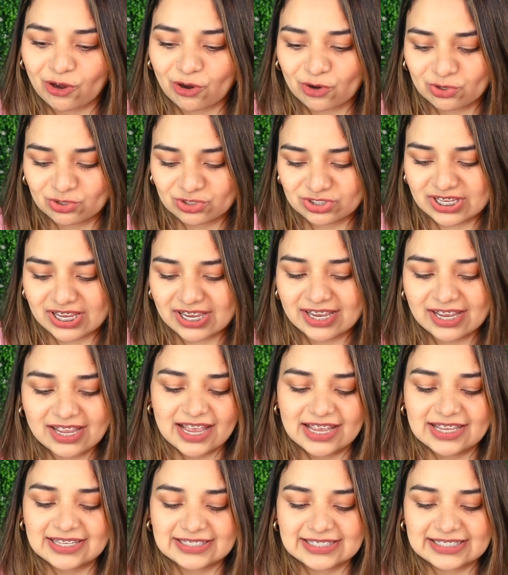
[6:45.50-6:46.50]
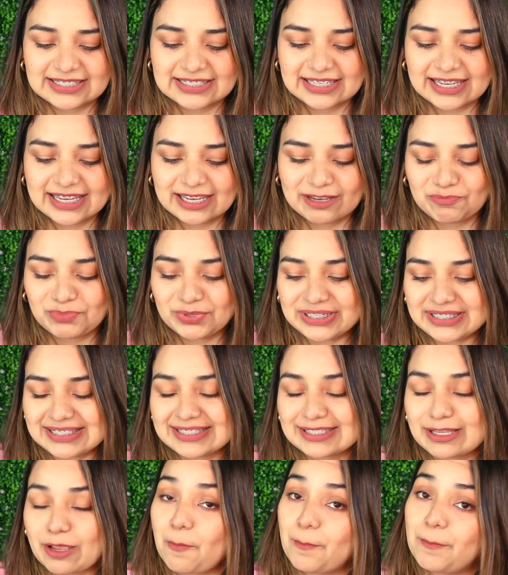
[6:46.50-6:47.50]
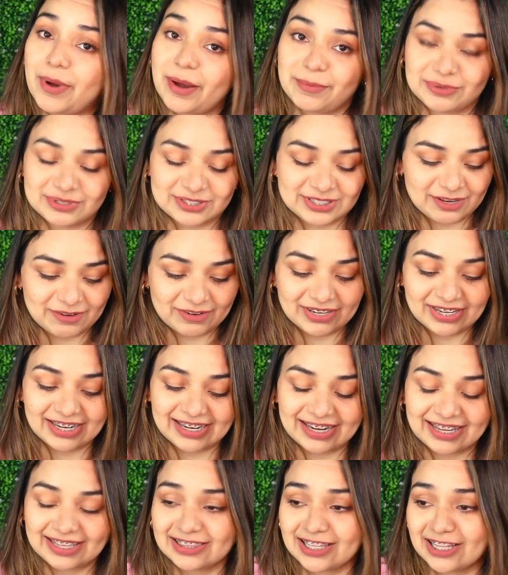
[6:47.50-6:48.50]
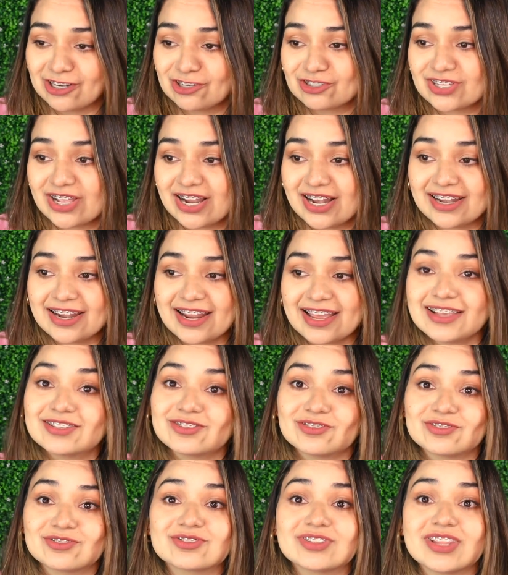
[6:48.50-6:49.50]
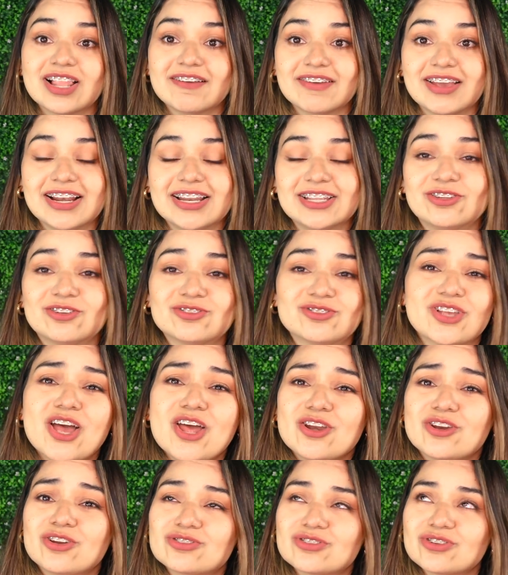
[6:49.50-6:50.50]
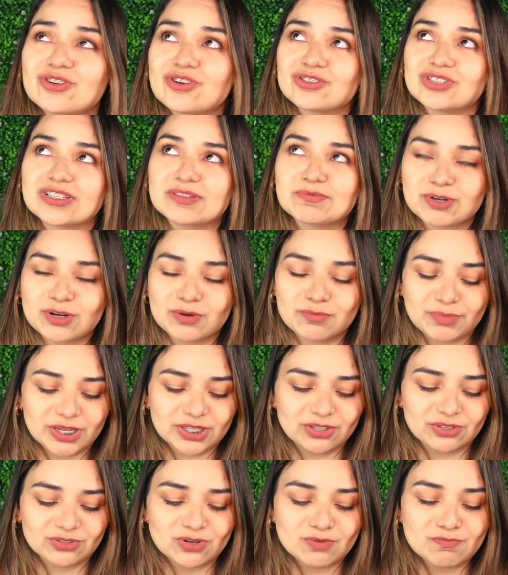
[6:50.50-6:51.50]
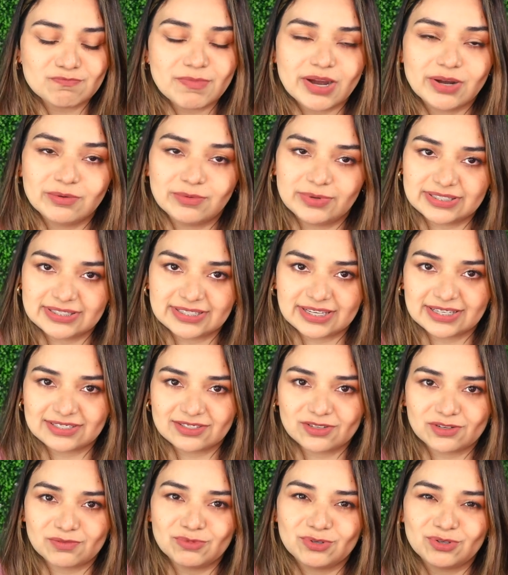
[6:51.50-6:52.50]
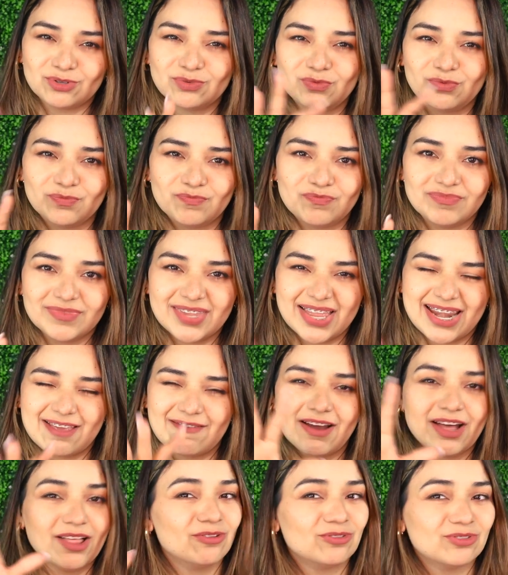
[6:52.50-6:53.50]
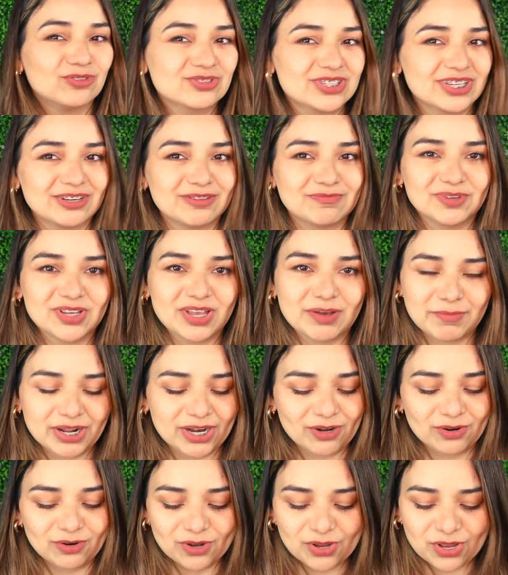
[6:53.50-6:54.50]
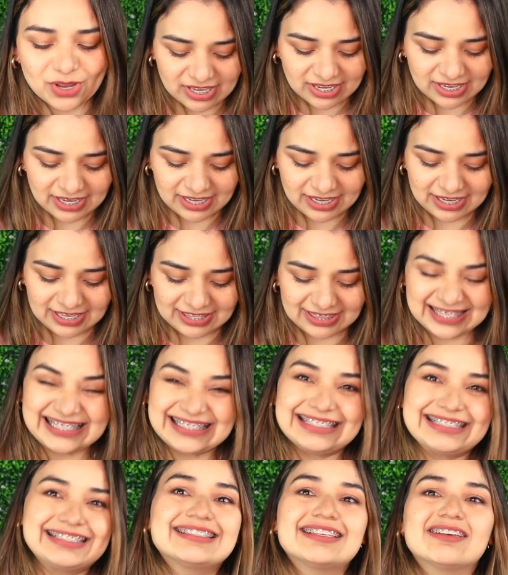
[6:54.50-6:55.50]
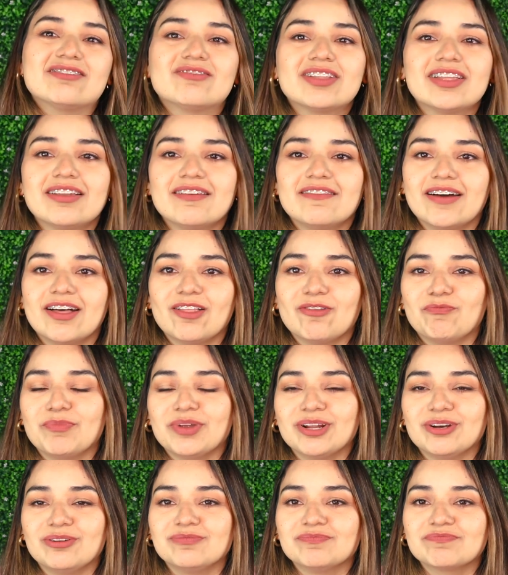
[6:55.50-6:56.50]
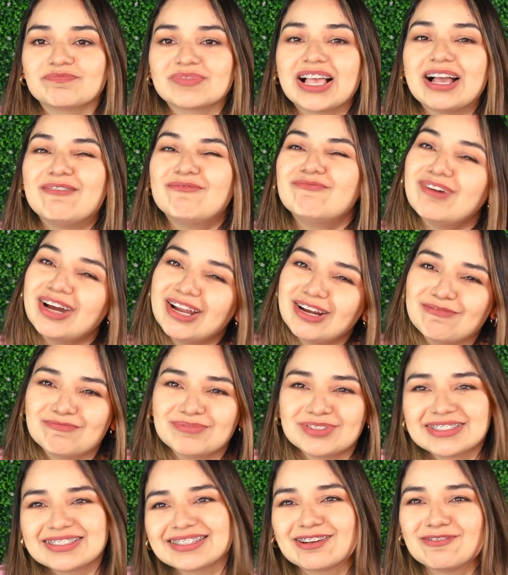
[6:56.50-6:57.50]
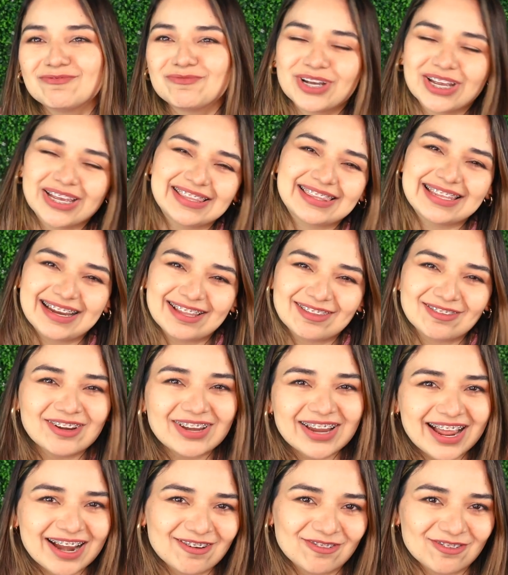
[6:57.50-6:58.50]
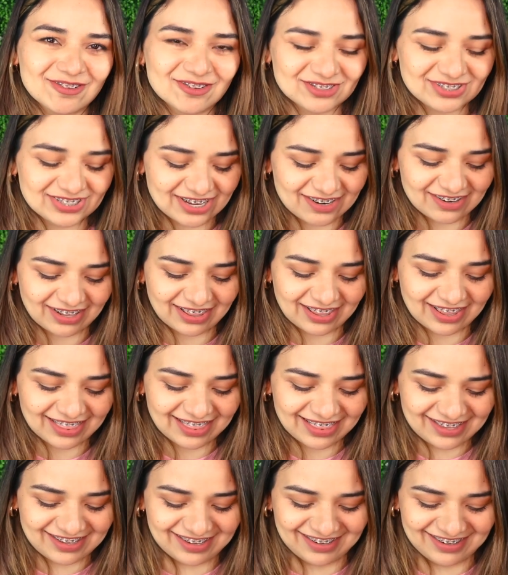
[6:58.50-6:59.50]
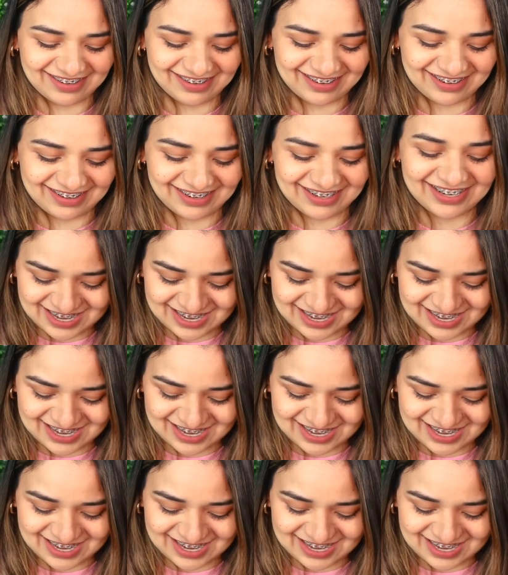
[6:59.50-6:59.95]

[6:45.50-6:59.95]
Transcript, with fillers: rosa. Así es de que pues vamos a ver qué tal nos salen estos labialitos. No son rosas por completo, son mauves, que es como como un derivado, no sé cómo llamarlo. Eh, ni sé si sea un derivado, pero bueno, pues como que tirándole a lo rosa, ¿verdad?